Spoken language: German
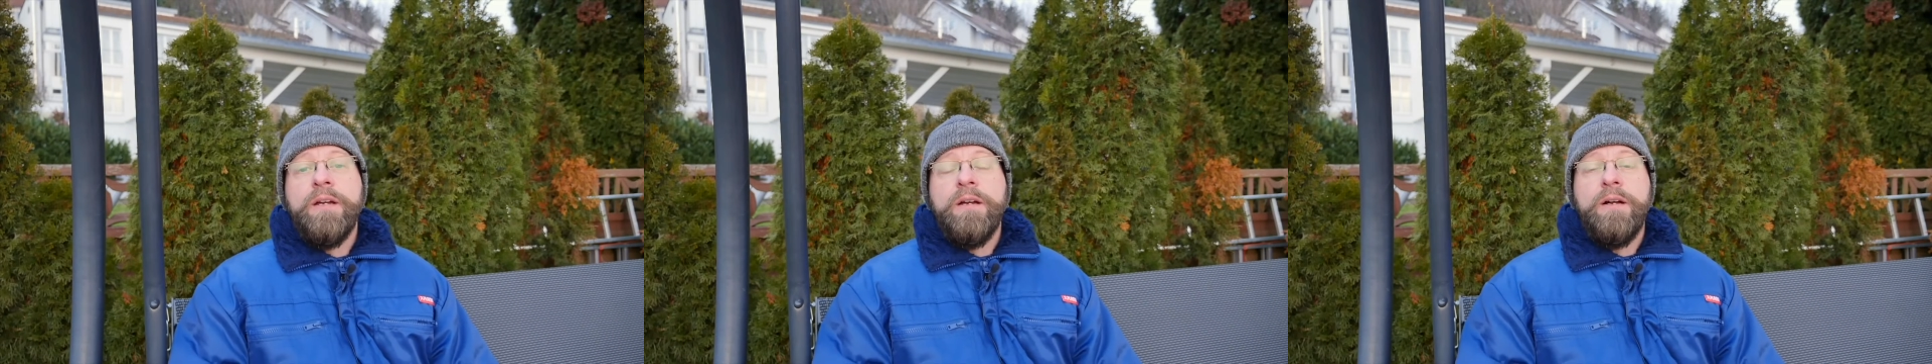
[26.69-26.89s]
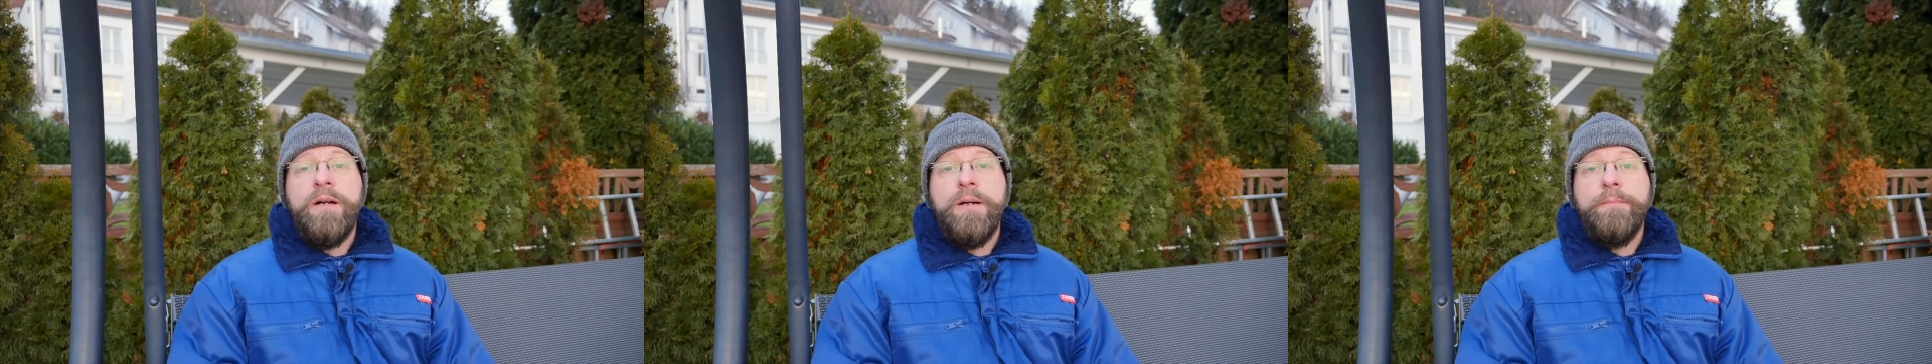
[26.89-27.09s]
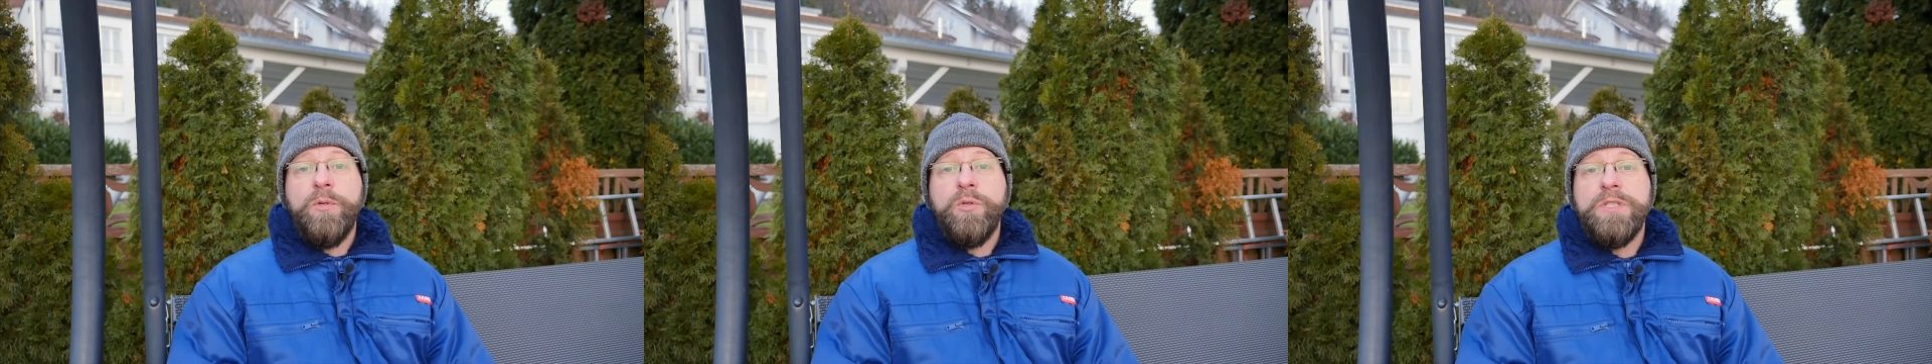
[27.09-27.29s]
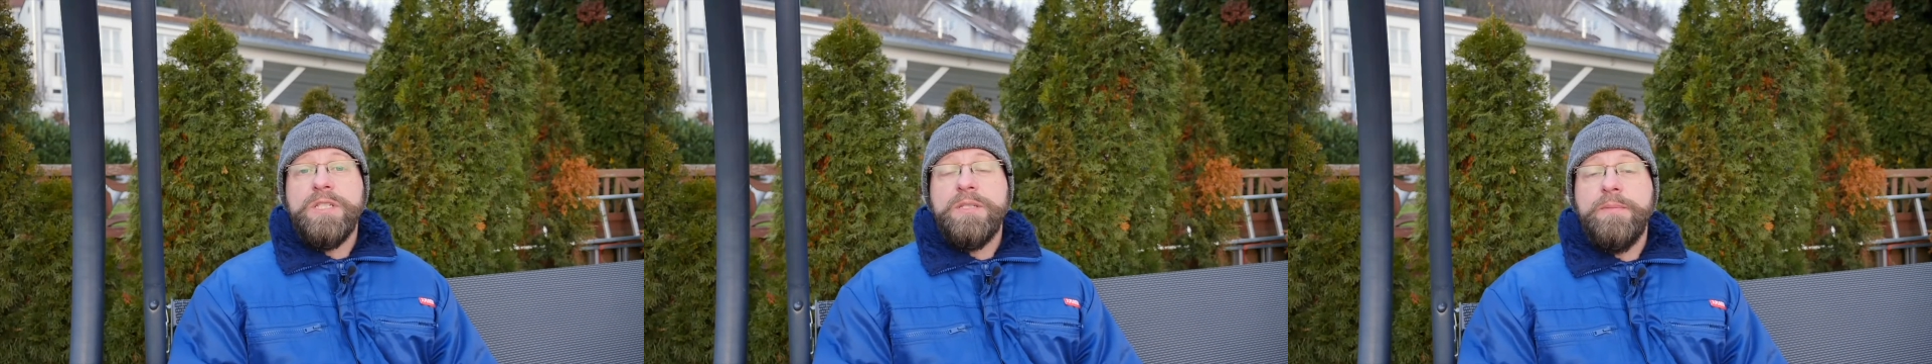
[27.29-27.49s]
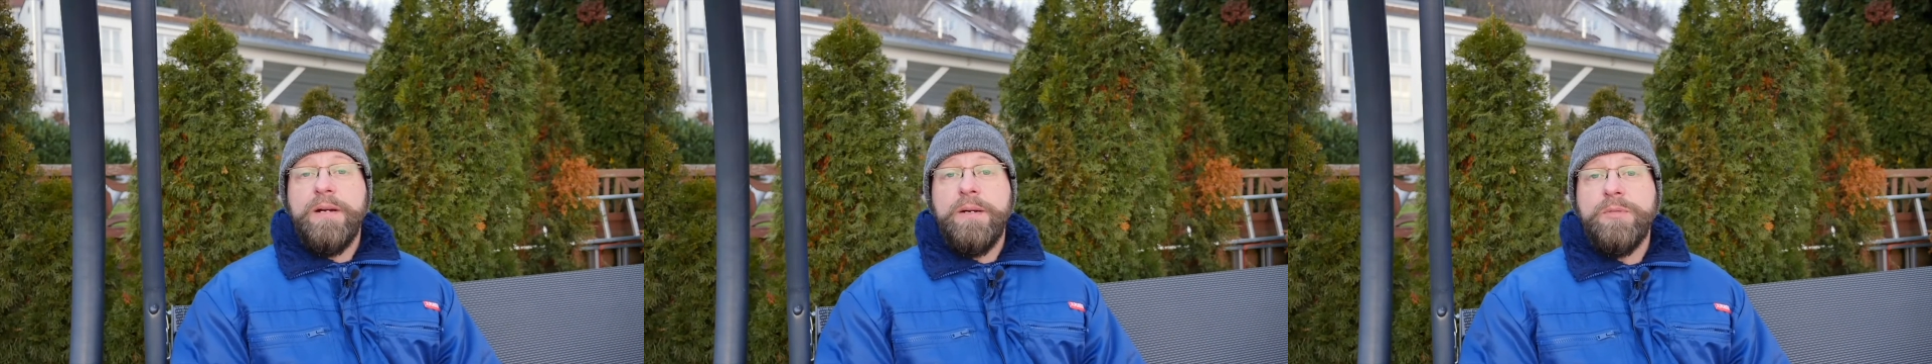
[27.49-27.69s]
Ähm, und
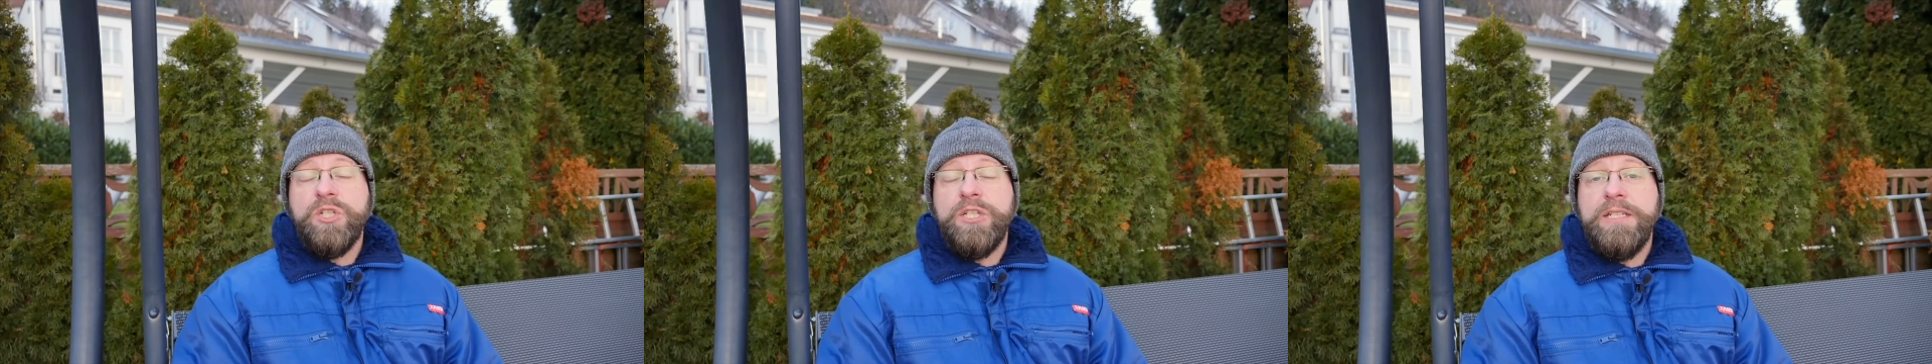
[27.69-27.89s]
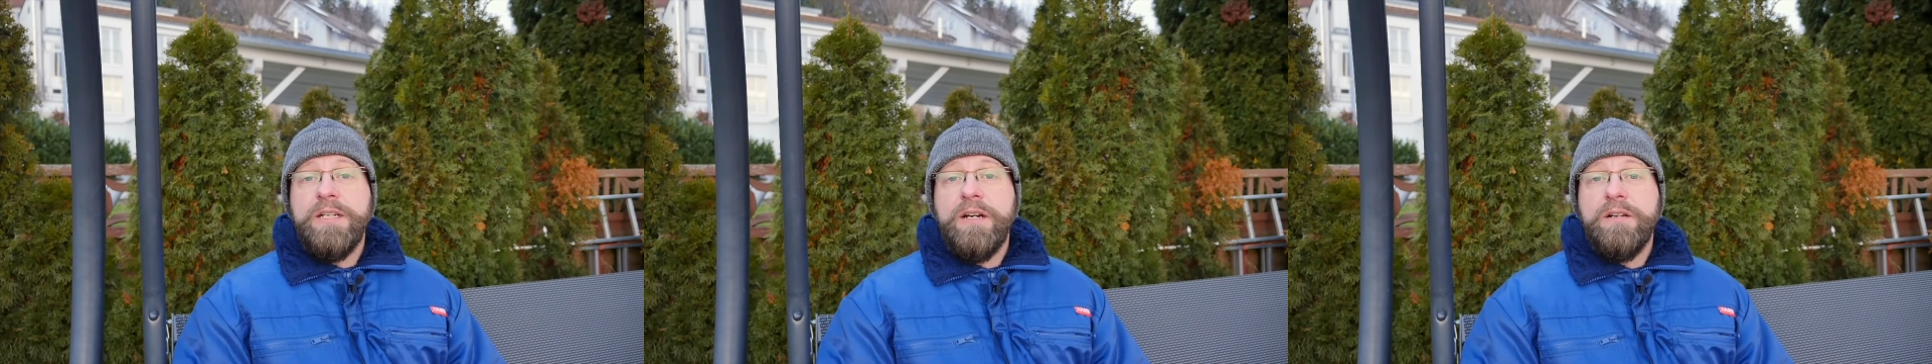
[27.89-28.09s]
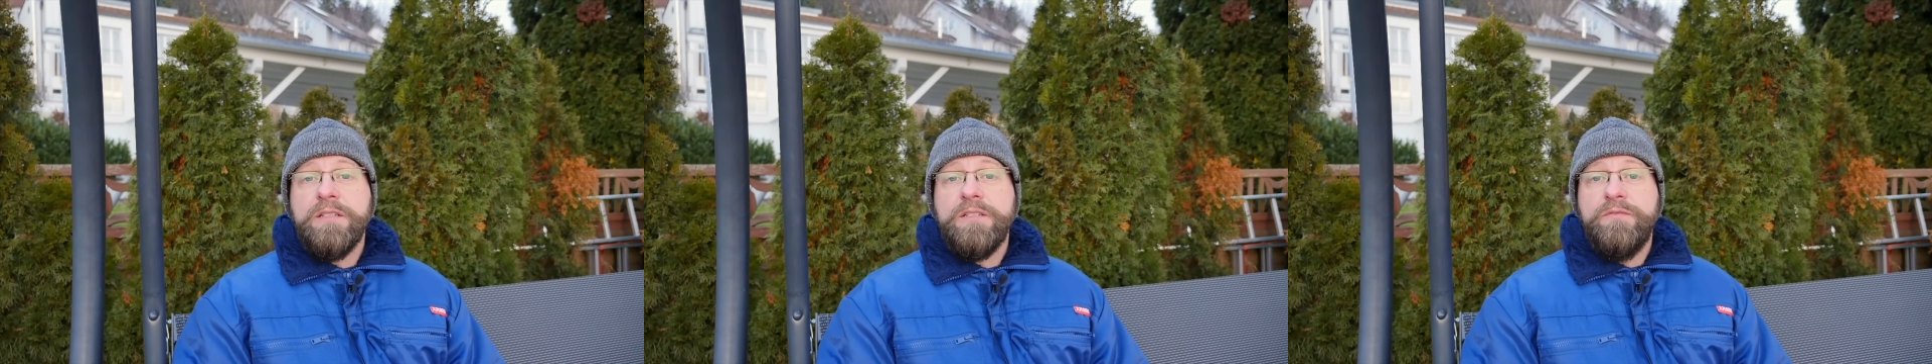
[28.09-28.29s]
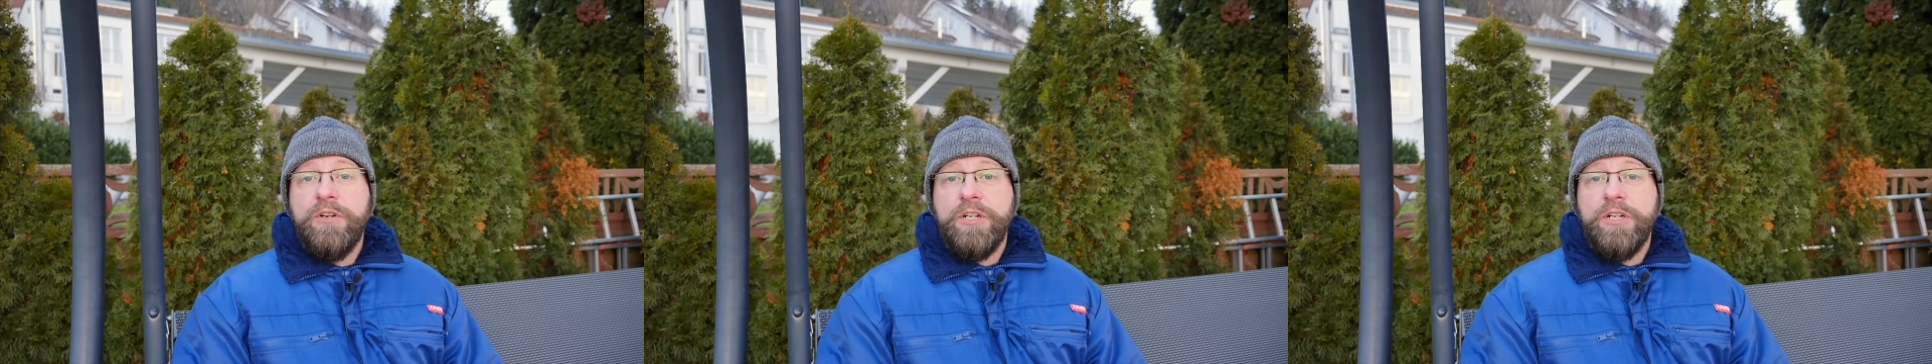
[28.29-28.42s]
zwar besteht er aus